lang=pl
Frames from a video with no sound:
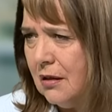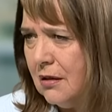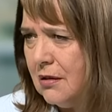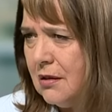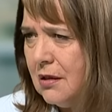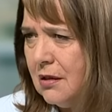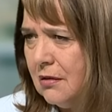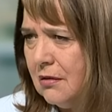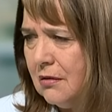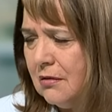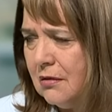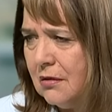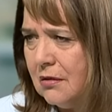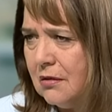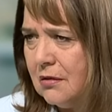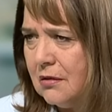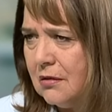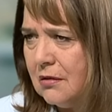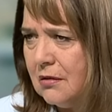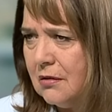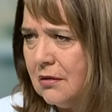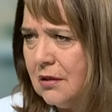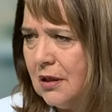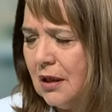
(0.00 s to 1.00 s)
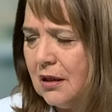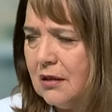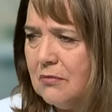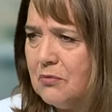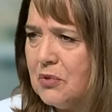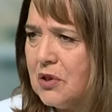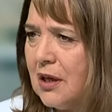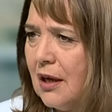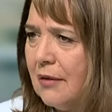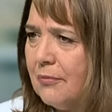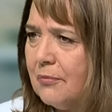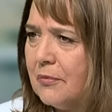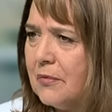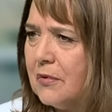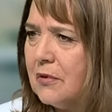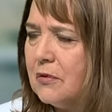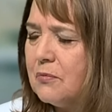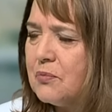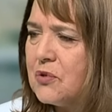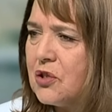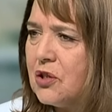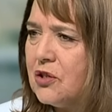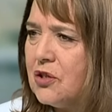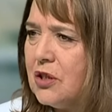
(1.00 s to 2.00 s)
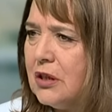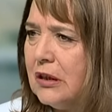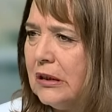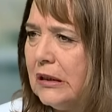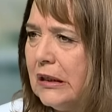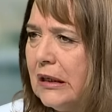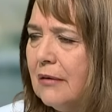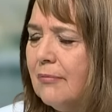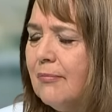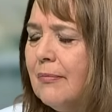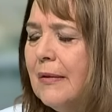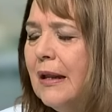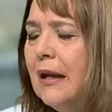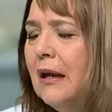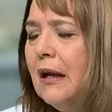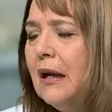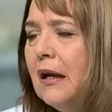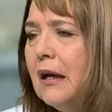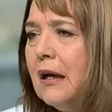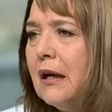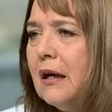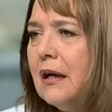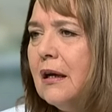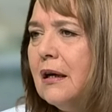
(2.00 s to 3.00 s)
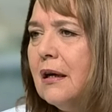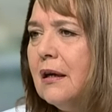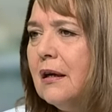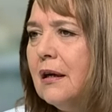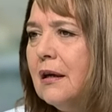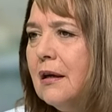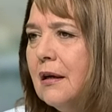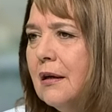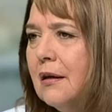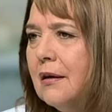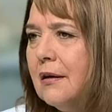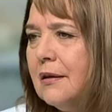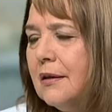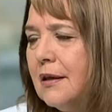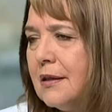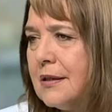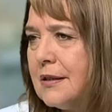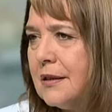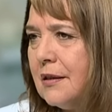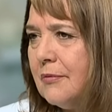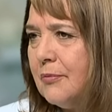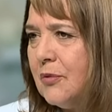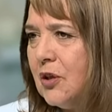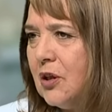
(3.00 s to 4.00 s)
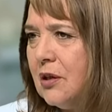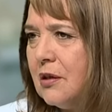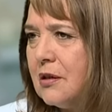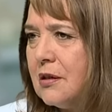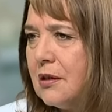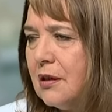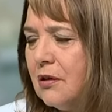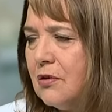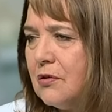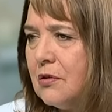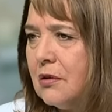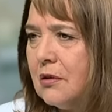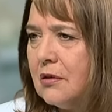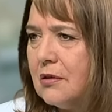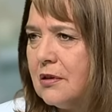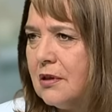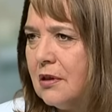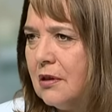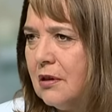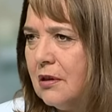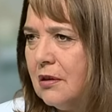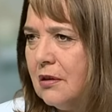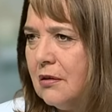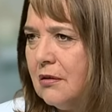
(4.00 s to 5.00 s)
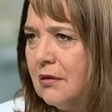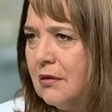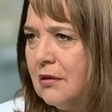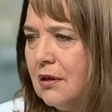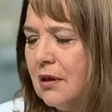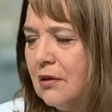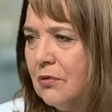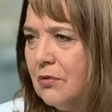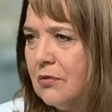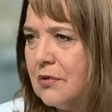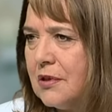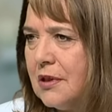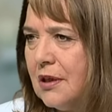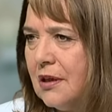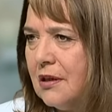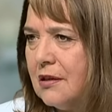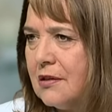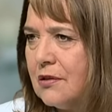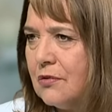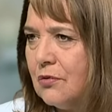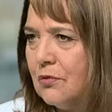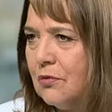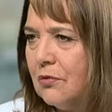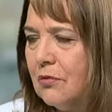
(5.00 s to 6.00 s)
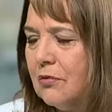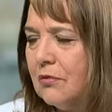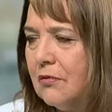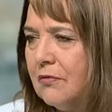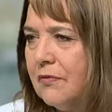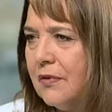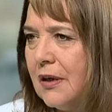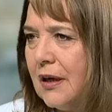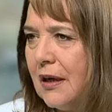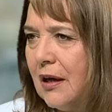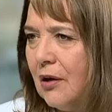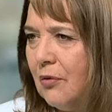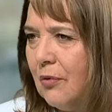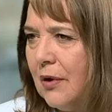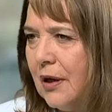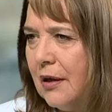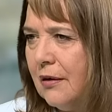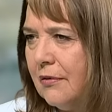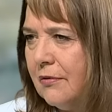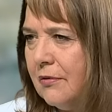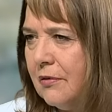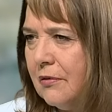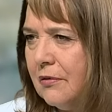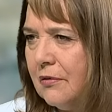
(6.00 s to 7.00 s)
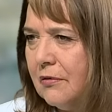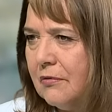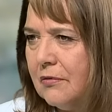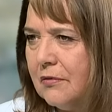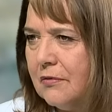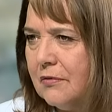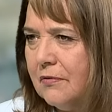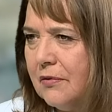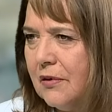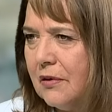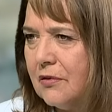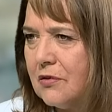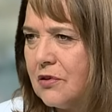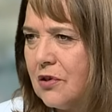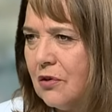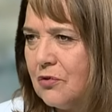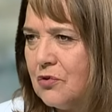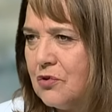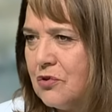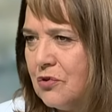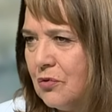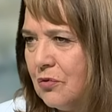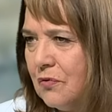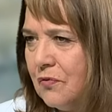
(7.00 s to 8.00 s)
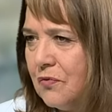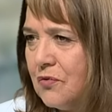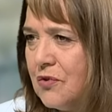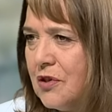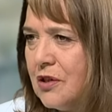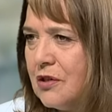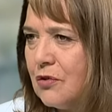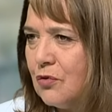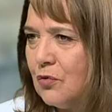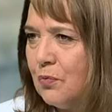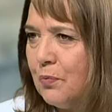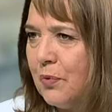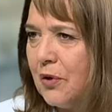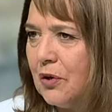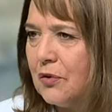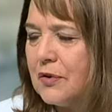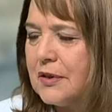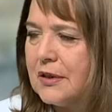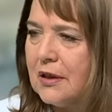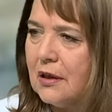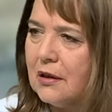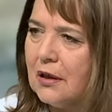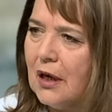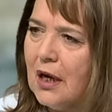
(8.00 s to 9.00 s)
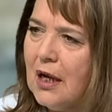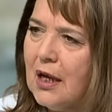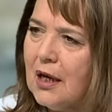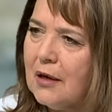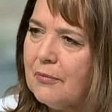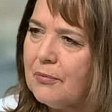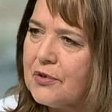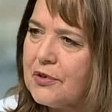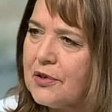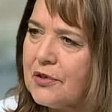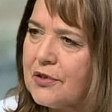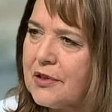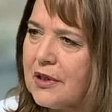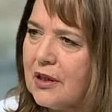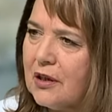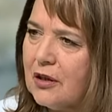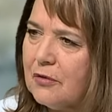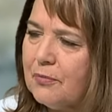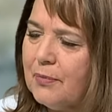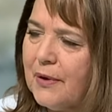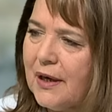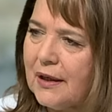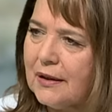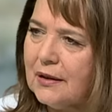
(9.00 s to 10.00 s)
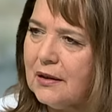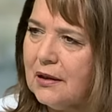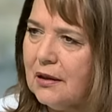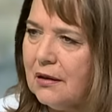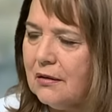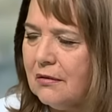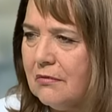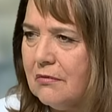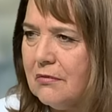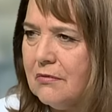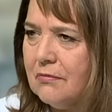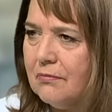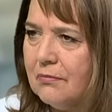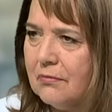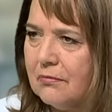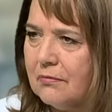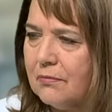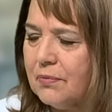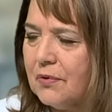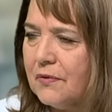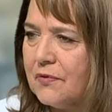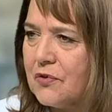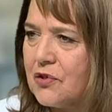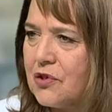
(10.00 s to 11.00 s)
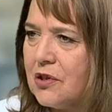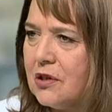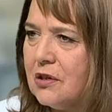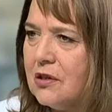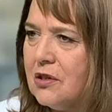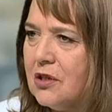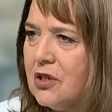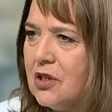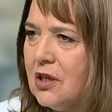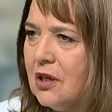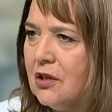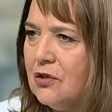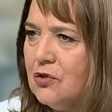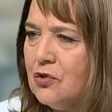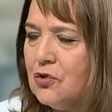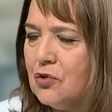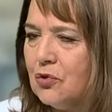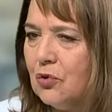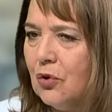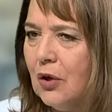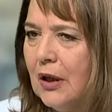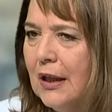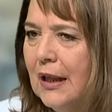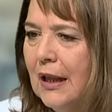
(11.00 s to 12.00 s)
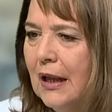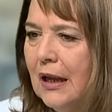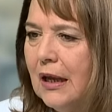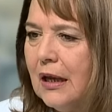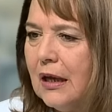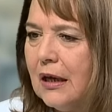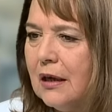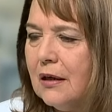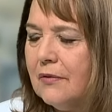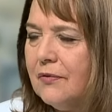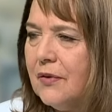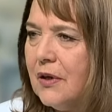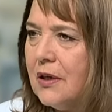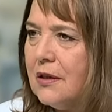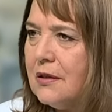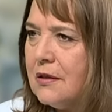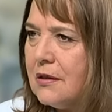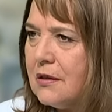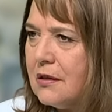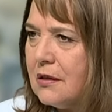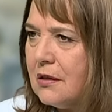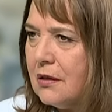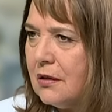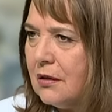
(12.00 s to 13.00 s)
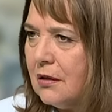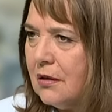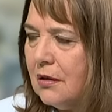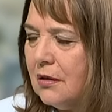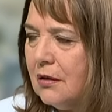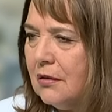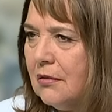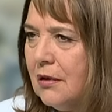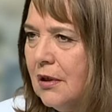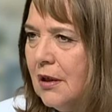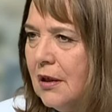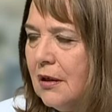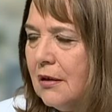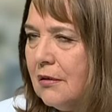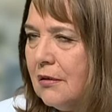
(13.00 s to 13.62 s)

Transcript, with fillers: z, z jakimś tam przecinkiem. E, następne CDU, CSU wygrała większością 20%, pozostałe partie powyżej 10%, więc y,